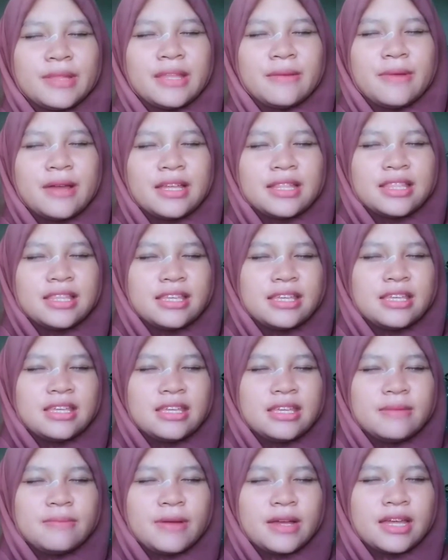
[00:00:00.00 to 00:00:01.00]
banget
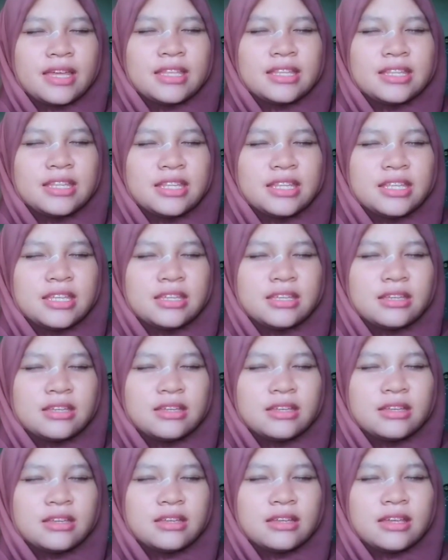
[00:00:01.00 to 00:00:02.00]
nih pakai ini.
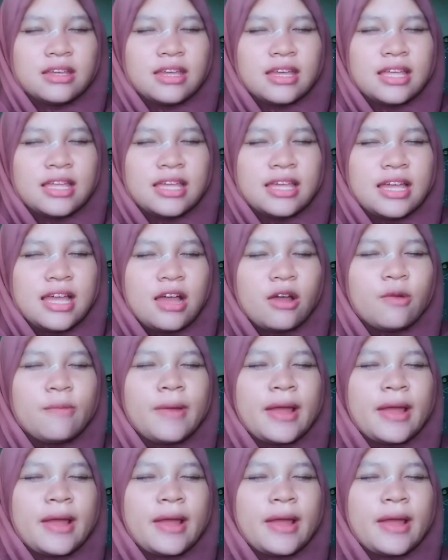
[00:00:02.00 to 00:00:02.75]
Aku